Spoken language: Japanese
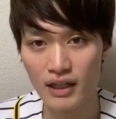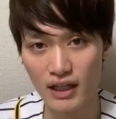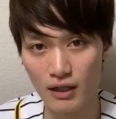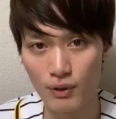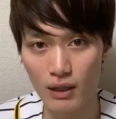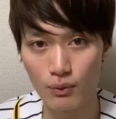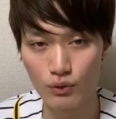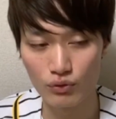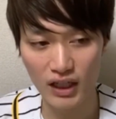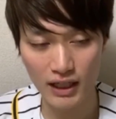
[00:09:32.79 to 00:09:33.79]
えー、
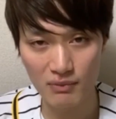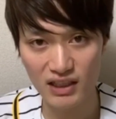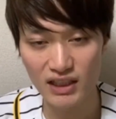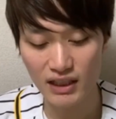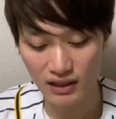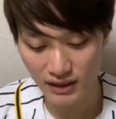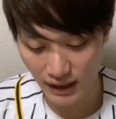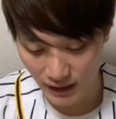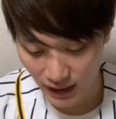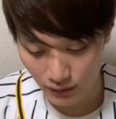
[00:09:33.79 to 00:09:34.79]
フォアボールはやめていただき
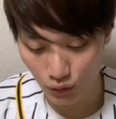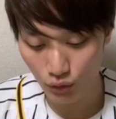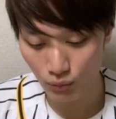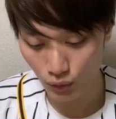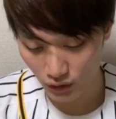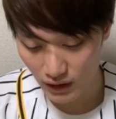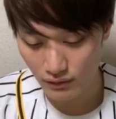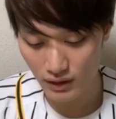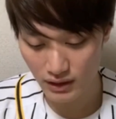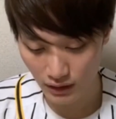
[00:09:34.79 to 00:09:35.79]
たいなと思って
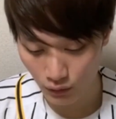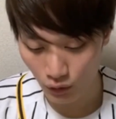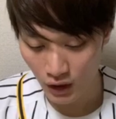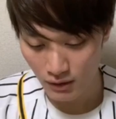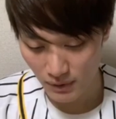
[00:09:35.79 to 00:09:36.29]
るんですけど、